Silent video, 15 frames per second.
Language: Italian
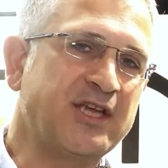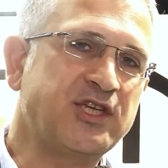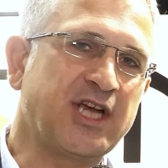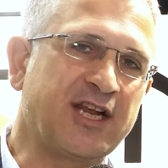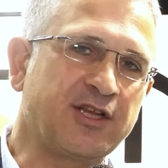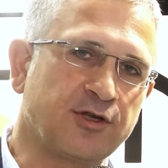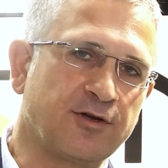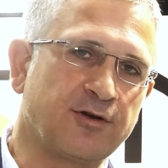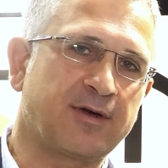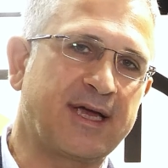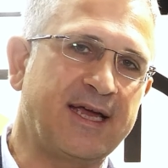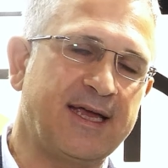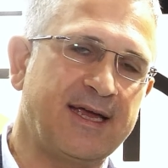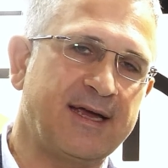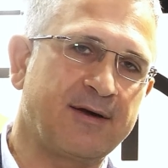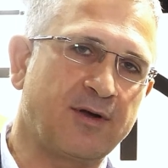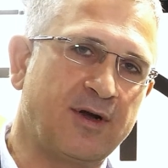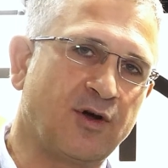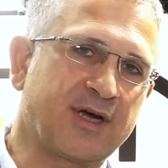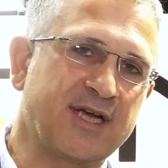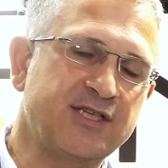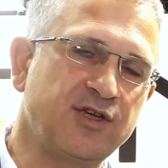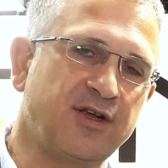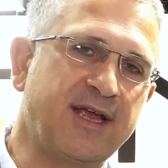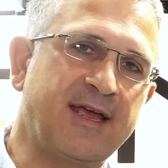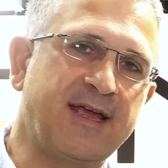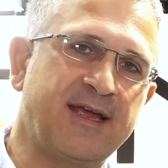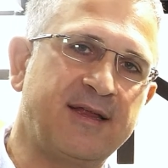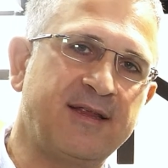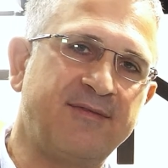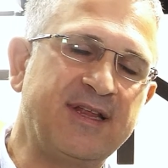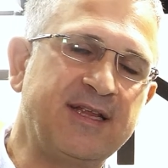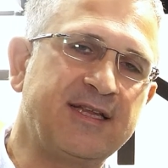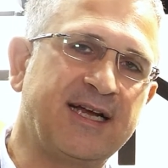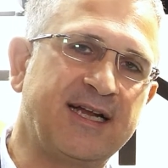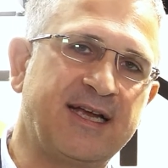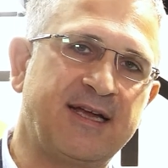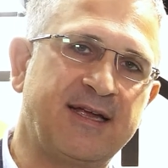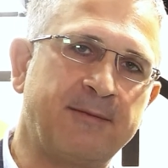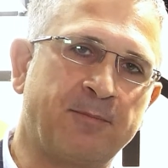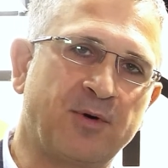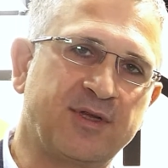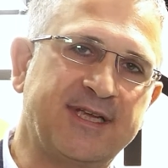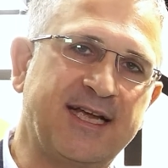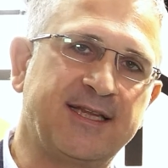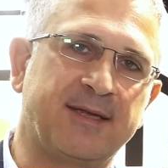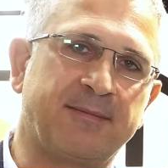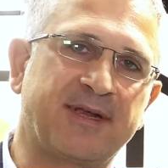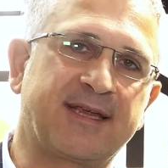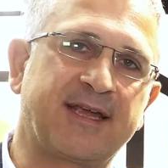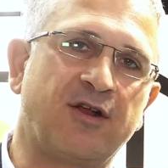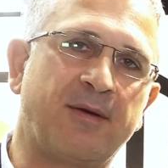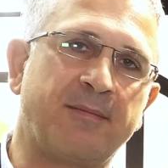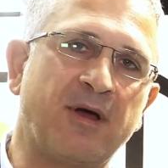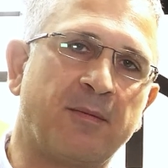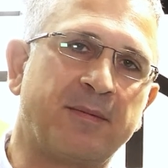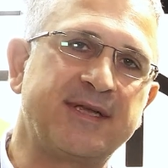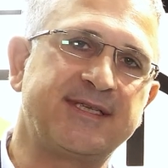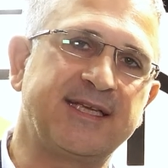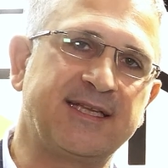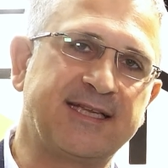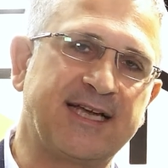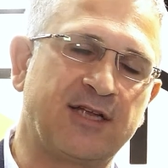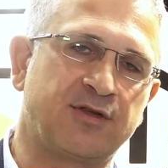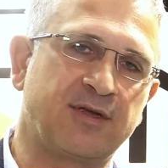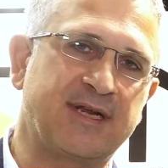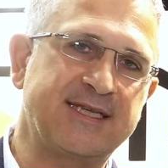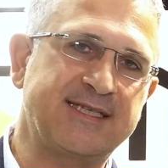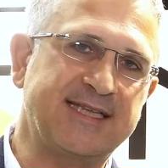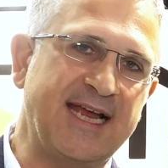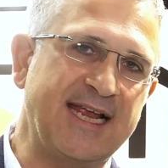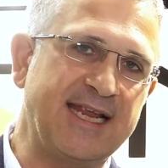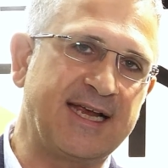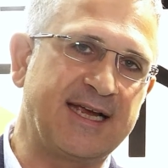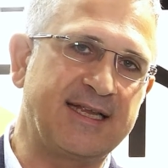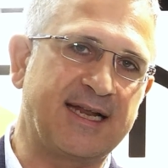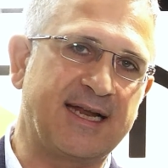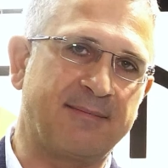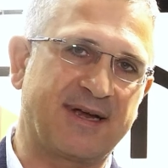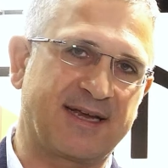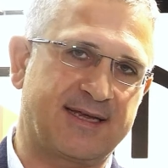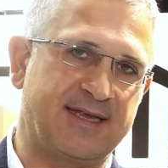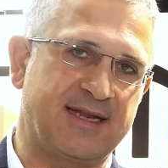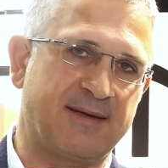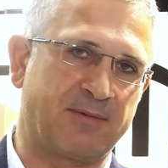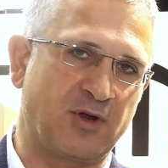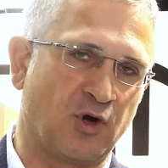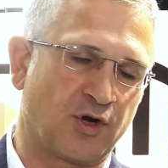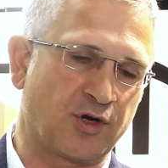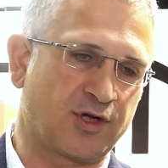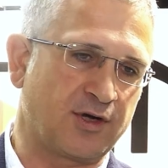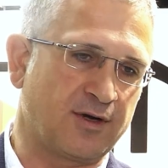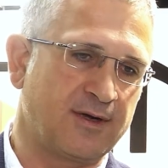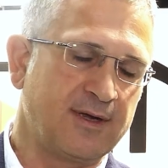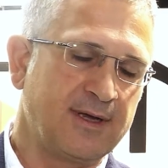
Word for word: certo, eh, l'occasione di Venditalia è importante perché noi abbiamo presentato il restyling della macchina Pinocchio.